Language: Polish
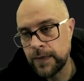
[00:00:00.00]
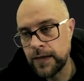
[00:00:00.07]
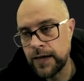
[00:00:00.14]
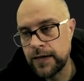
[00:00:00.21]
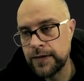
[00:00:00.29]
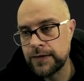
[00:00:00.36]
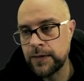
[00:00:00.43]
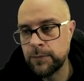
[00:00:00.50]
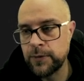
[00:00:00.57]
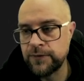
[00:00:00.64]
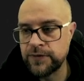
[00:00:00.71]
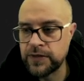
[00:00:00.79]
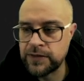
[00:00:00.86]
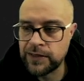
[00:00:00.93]
ale dla
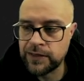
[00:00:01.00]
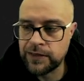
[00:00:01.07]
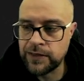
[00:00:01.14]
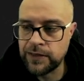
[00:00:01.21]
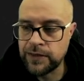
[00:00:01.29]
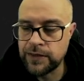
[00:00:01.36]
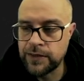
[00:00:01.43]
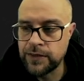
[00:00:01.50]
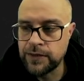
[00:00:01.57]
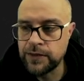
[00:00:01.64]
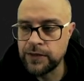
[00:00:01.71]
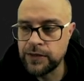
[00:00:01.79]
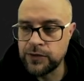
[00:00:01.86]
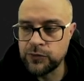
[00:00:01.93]
pewnej takiej
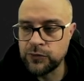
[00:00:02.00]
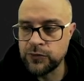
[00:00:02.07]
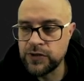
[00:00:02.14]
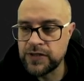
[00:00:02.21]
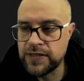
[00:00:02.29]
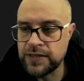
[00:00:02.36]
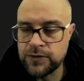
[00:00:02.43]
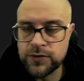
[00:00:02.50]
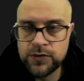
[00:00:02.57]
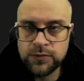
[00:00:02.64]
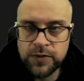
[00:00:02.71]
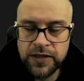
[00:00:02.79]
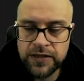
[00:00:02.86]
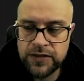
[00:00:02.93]
intuicji,
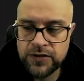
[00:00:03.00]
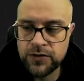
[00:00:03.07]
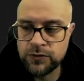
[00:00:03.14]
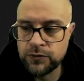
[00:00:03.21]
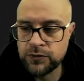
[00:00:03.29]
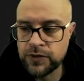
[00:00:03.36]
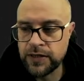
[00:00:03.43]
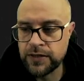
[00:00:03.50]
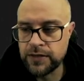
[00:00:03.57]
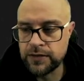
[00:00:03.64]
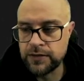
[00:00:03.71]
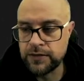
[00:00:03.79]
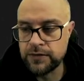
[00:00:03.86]
rozumienia, co tutaj